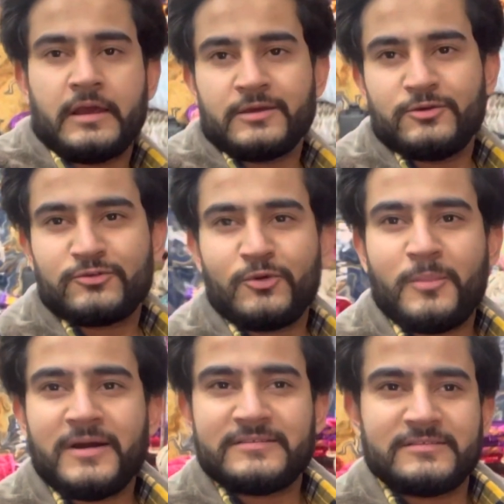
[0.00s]
थैंक यू सो
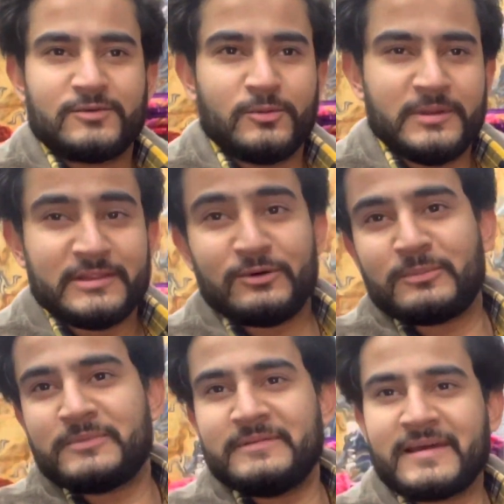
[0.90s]
मच तो मिलता हूँ
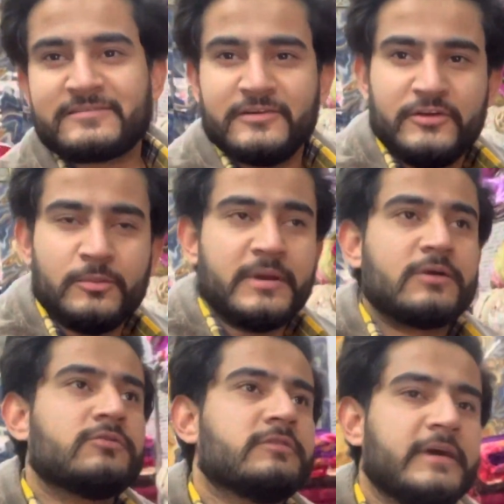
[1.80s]
अपनी नेक्स्ट वीडियो में
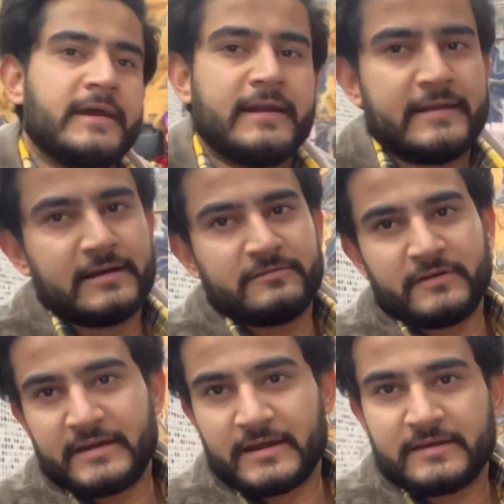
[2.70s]
कुछ नए आर्टिकल्स
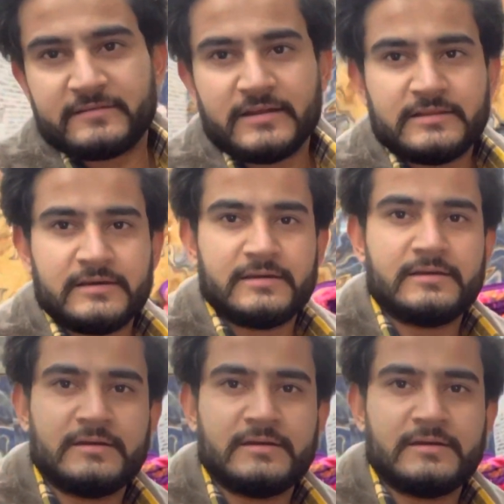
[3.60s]
वगैरह के साथ